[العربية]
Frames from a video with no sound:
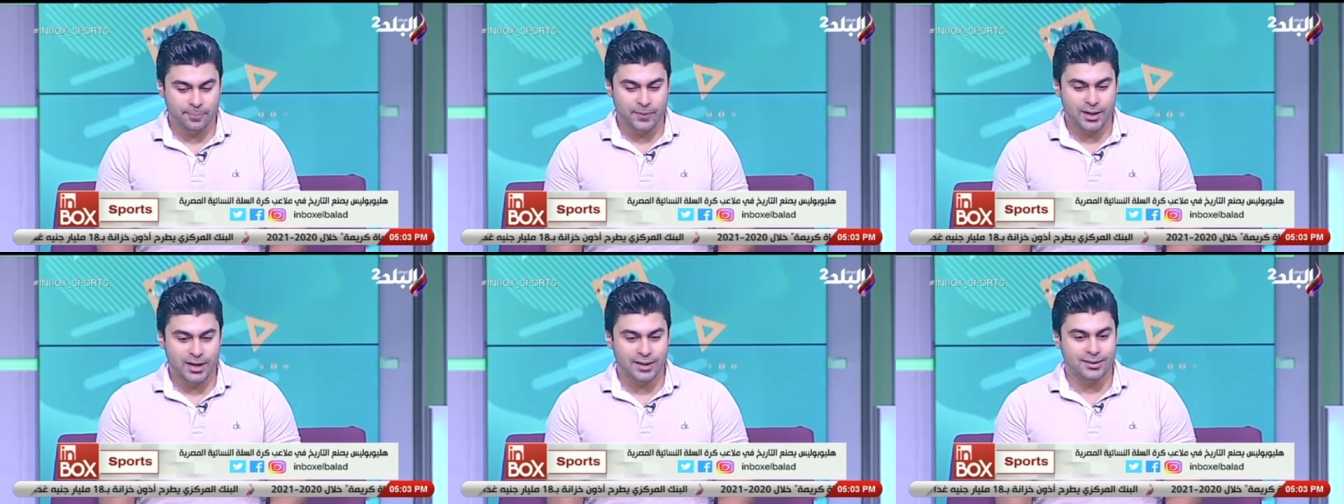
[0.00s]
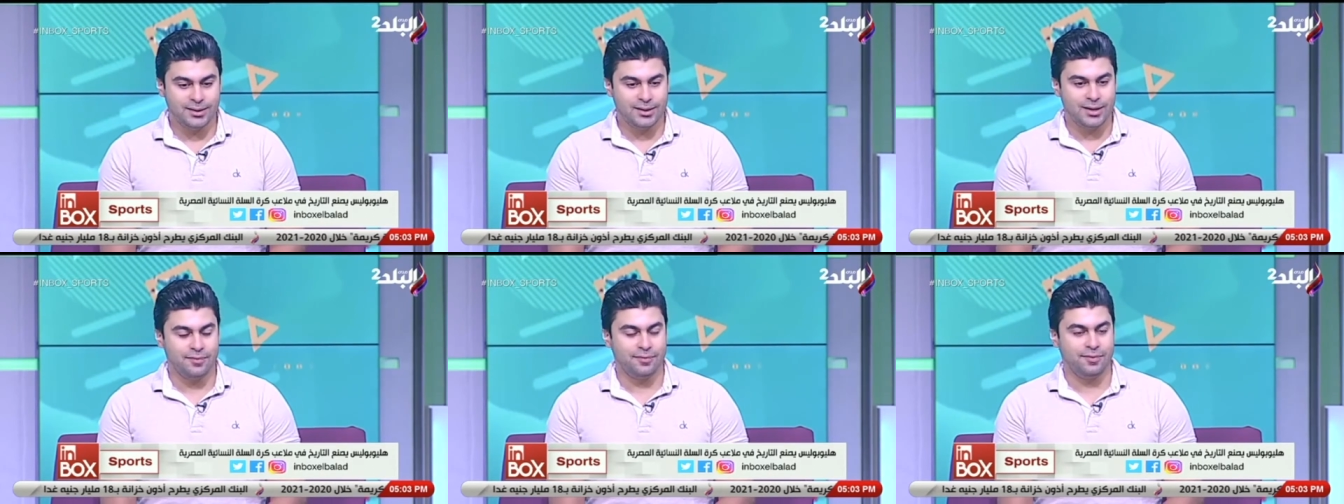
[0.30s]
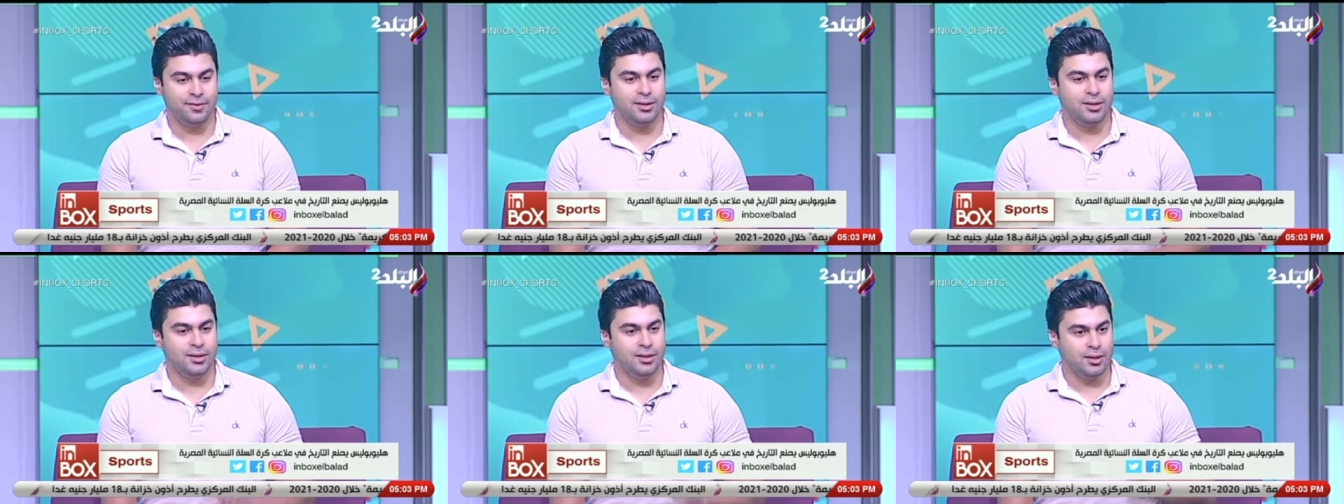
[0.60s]
عندنا
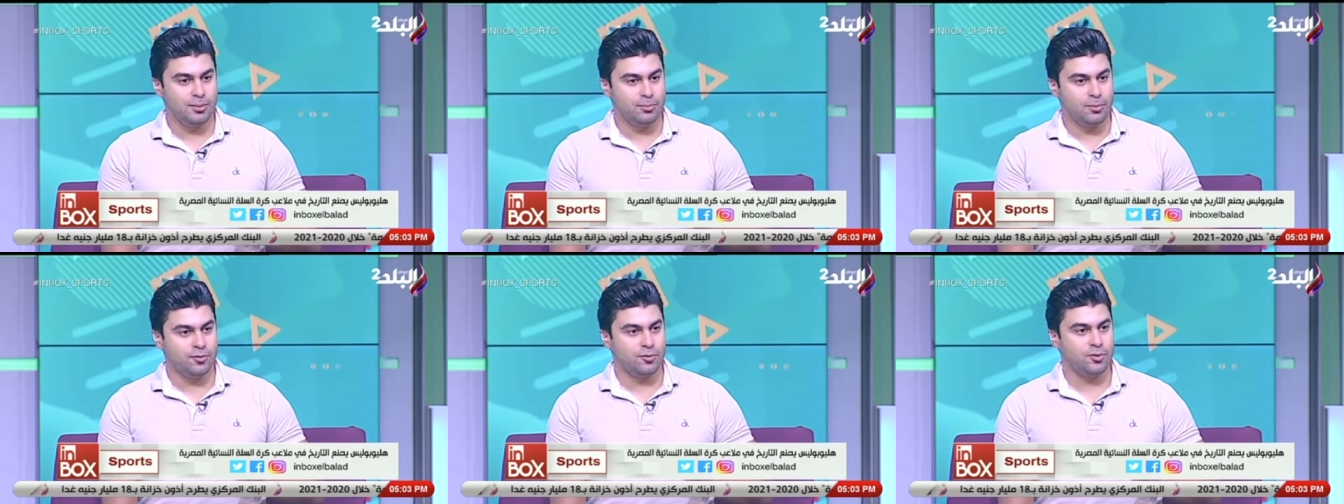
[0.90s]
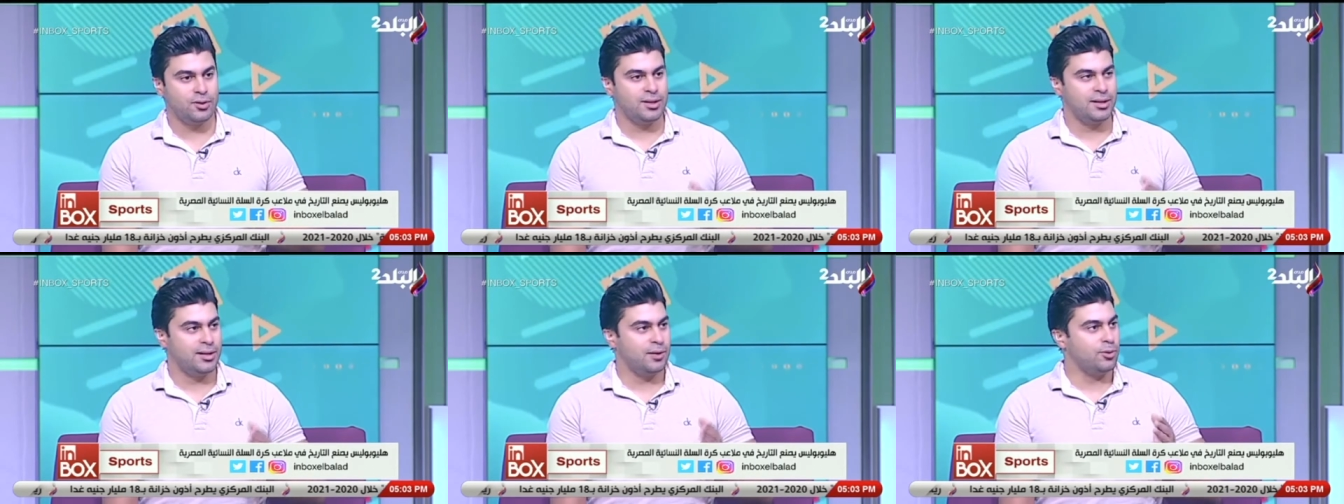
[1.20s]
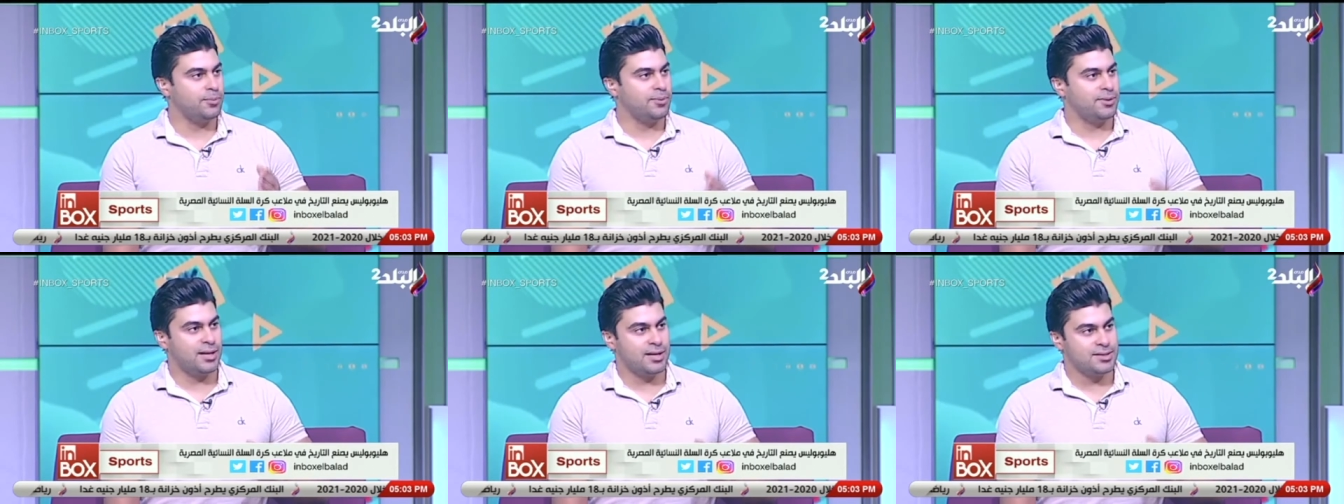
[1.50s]
في المفروض
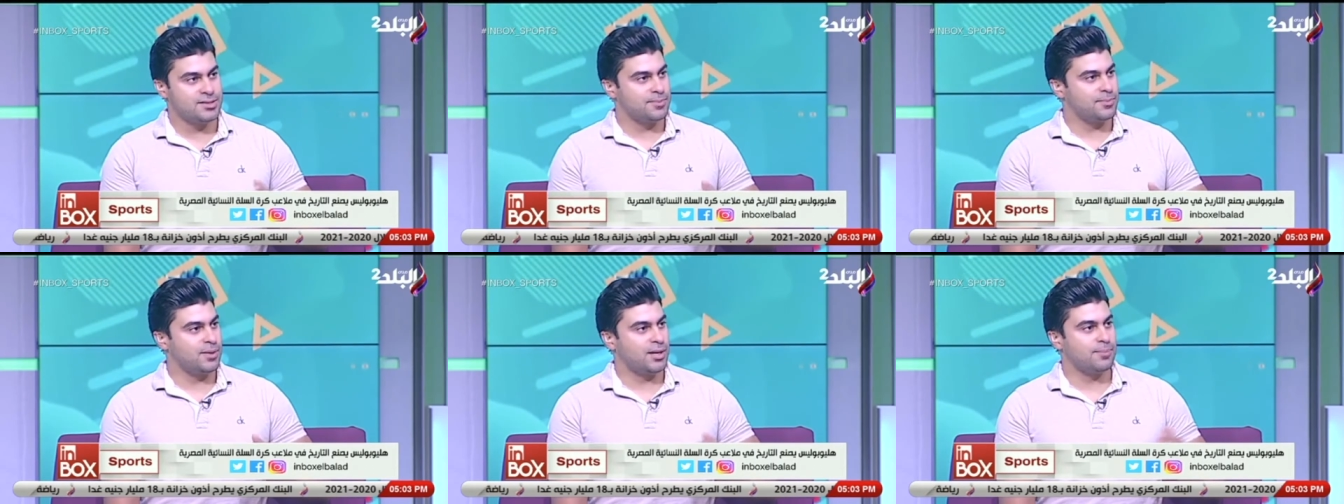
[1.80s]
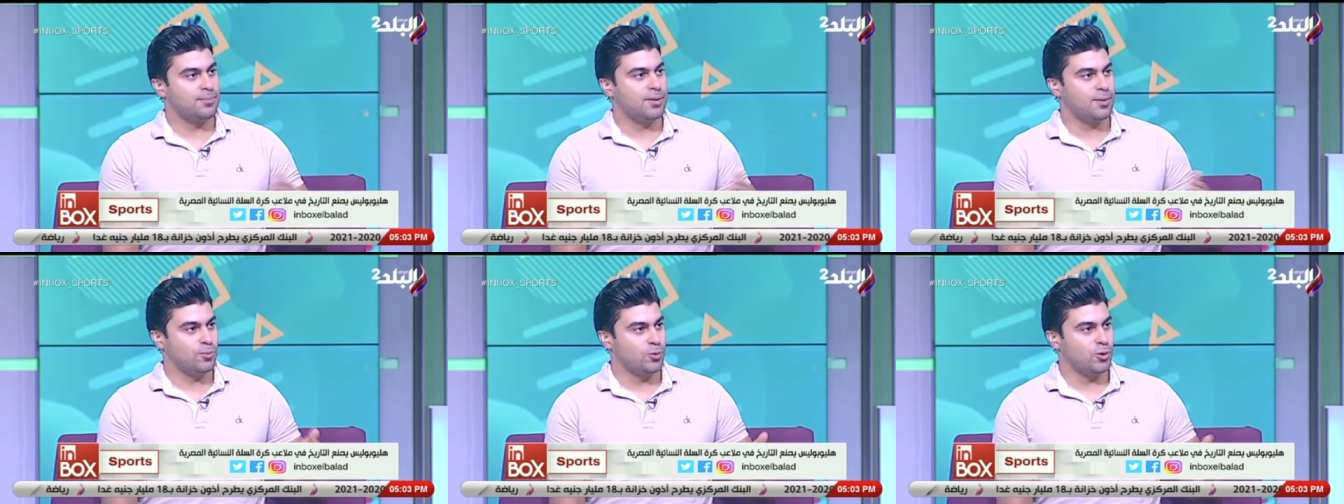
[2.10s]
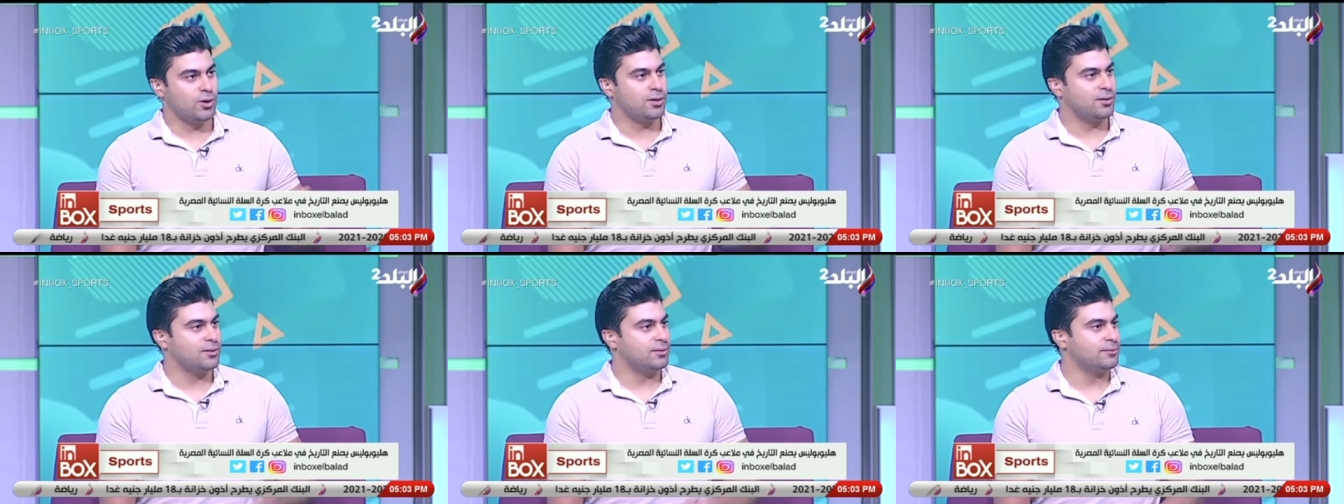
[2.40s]
الدوري بيتقسم لكام مجموعه